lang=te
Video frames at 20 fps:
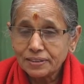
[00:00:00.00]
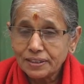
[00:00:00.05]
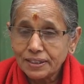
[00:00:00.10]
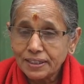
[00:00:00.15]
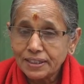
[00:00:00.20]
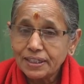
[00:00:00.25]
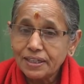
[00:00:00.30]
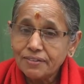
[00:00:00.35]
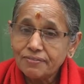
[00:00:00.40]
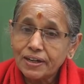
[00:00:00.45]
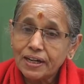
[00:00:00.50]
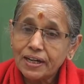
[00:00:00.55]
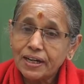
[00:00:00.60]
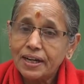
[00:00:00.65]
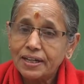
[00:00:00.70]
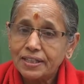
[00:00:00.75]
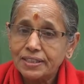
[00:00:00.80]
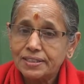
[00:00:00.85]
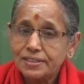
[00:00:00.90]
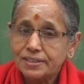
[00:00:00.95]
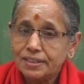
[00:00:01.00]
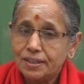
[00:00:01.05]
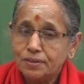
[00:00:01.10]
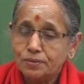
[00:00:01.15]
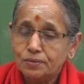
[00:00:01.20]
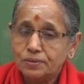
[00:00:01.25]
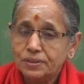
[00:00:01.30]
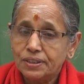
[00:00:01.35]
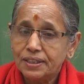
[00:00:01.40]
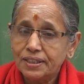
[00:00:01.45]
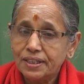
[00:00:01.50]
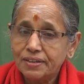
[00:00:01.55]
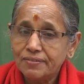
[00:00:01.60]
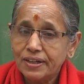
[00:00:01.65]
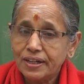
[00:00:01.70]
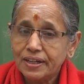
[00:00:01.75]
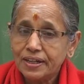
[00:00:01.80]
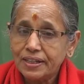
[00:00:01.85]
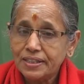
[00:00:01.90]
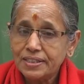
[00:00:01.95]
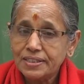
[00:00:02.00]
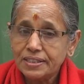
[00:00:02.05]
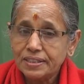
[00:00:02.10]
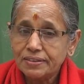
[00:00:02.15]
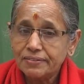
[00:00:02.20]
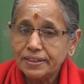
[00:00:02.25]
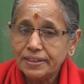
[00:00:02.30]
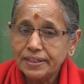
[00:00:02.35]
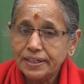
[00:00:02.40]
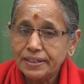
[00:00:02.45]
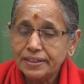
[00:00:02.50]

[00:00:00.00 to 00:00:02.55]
తిరిగి వక్కాణిస్తారు తిరిగి వక్కాణించడం అంటే